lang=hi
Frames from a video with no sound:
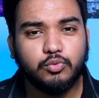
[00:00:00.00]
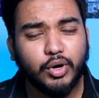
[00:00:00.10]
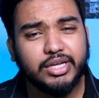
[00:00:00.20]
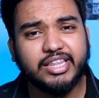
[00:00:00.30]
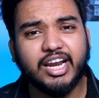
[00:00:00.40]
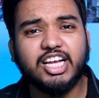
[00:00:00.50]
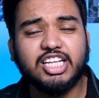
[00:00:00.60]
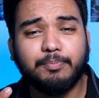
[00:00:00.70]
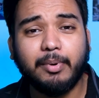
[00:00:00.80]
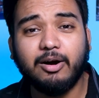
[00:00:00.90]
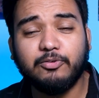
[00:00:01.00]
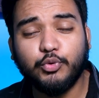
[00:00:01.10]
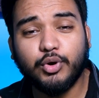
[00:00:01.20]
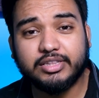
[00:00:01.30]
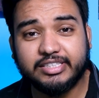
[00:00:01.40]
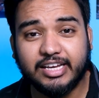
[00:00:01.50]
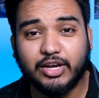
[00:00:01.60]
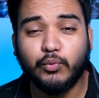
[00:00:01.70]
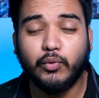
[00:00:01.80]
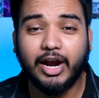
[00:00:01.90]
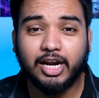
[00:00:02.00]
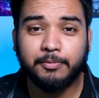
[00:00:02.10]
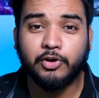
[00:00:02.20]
वो इतना ज्यादा पावरफुल रहती है की व्हाइट